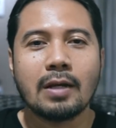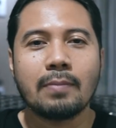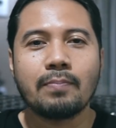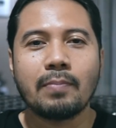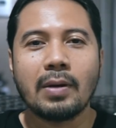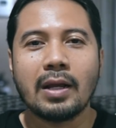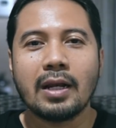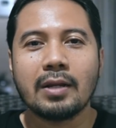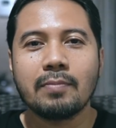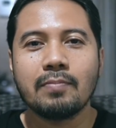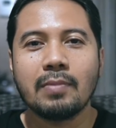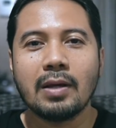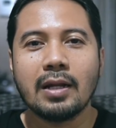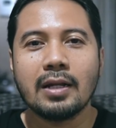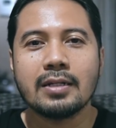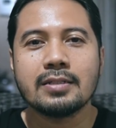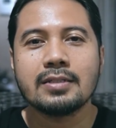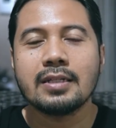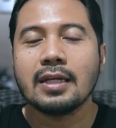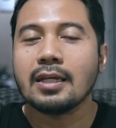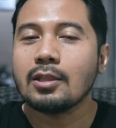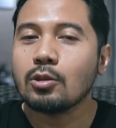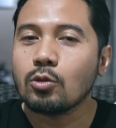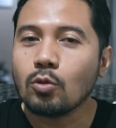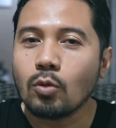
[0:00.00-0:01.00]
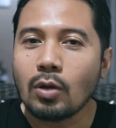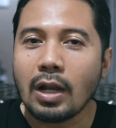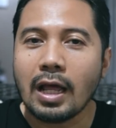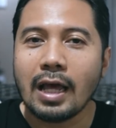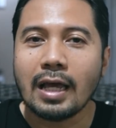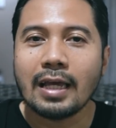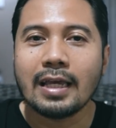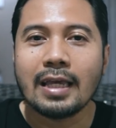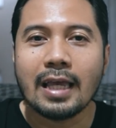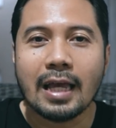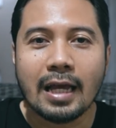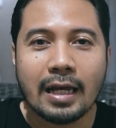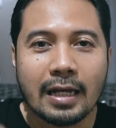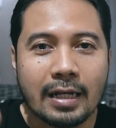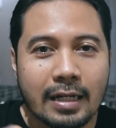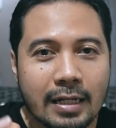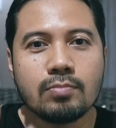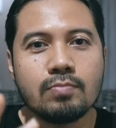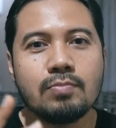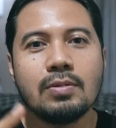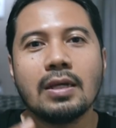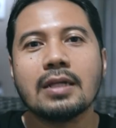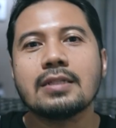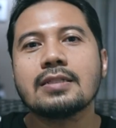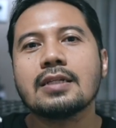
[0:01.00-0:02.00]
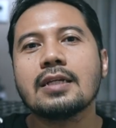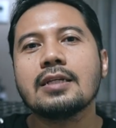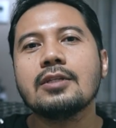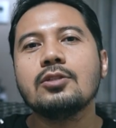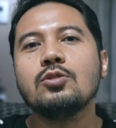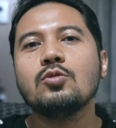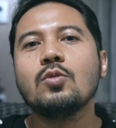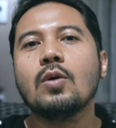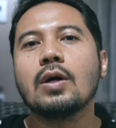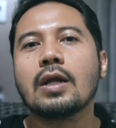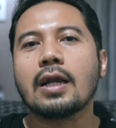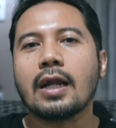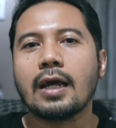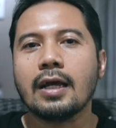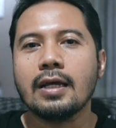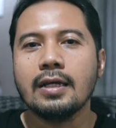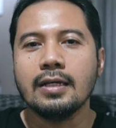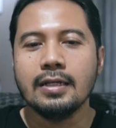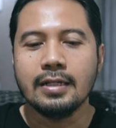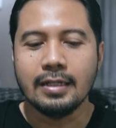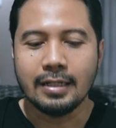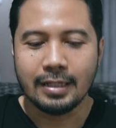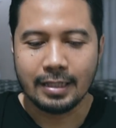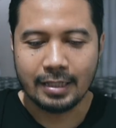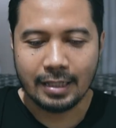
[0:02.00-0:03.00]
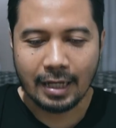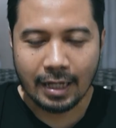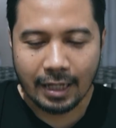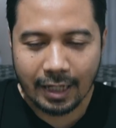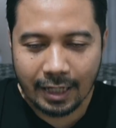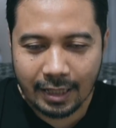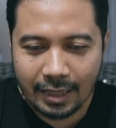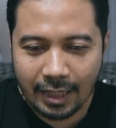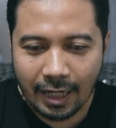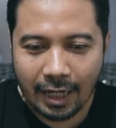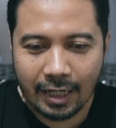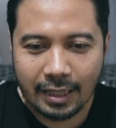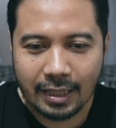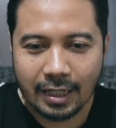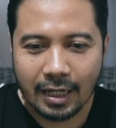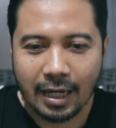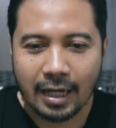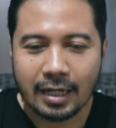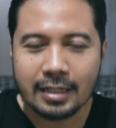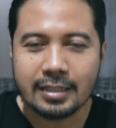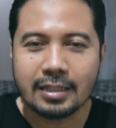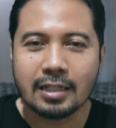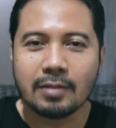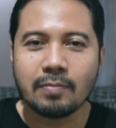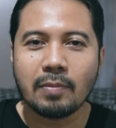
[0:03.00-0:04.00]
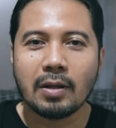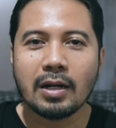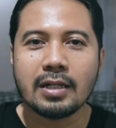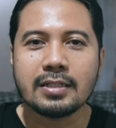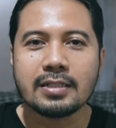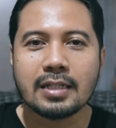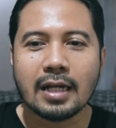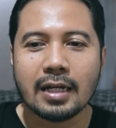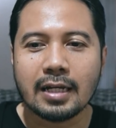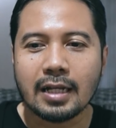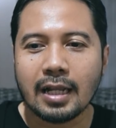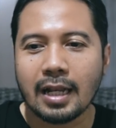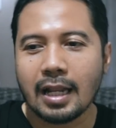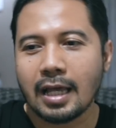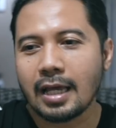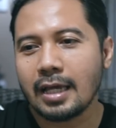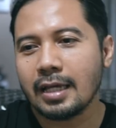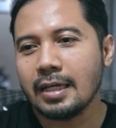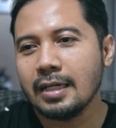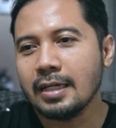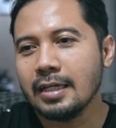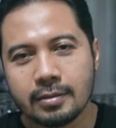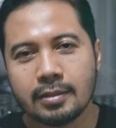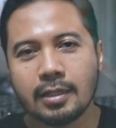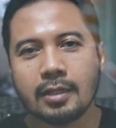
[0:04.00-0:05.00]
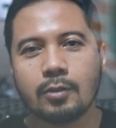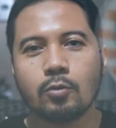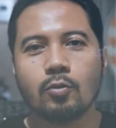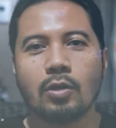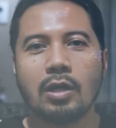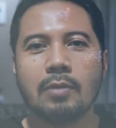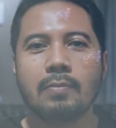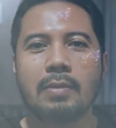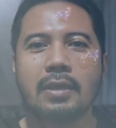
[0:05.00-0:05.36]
yang paling balance itulah yang biasanya juara. Yang kita katakan di sini balance adalah tikungan